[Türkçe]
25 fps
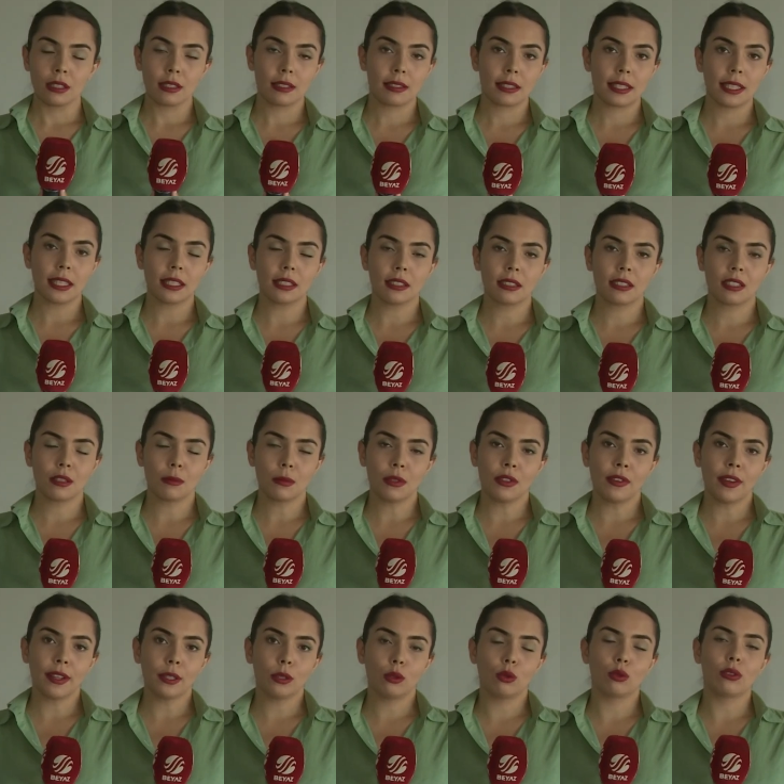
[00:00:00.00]
Isı
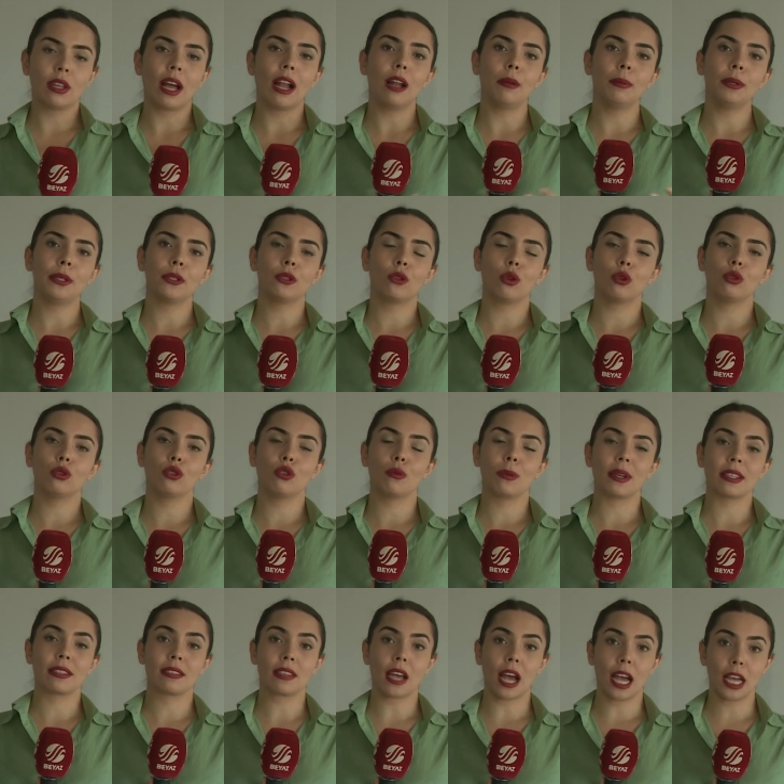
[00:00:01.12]
yalıtımı ve güzel bir
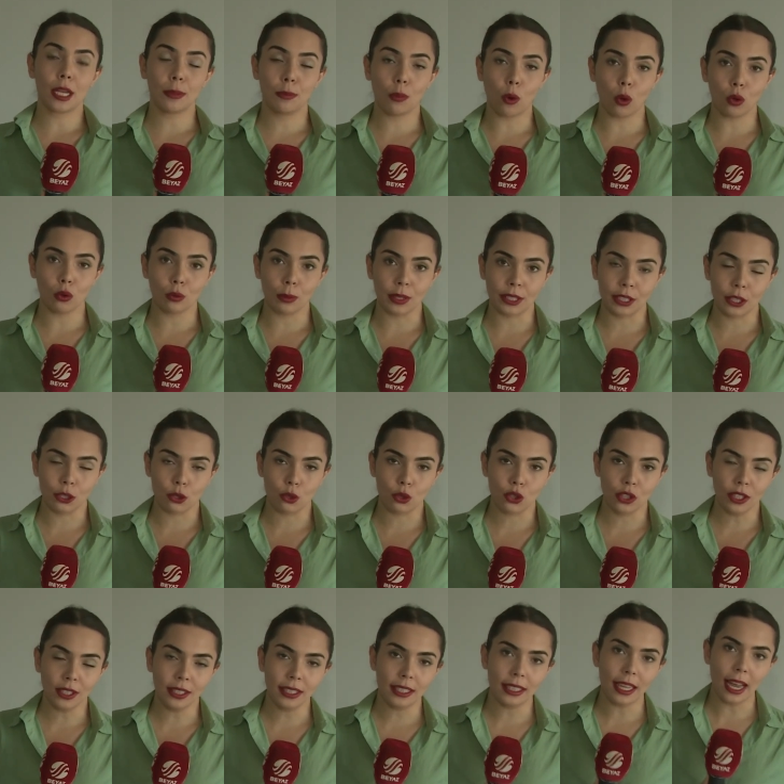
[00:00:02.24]
görünüme sahip olmak
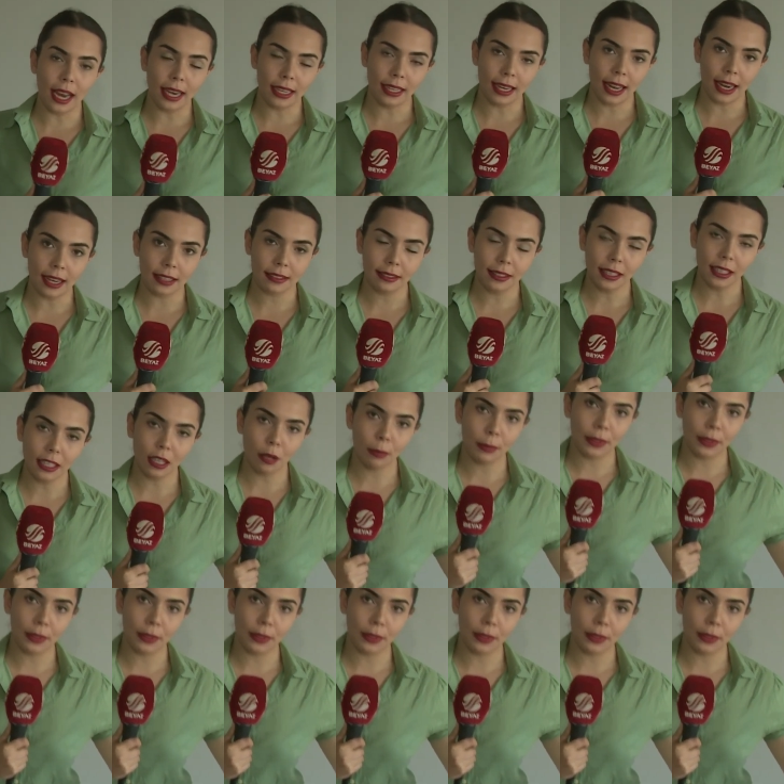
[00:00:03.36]
için yerlerde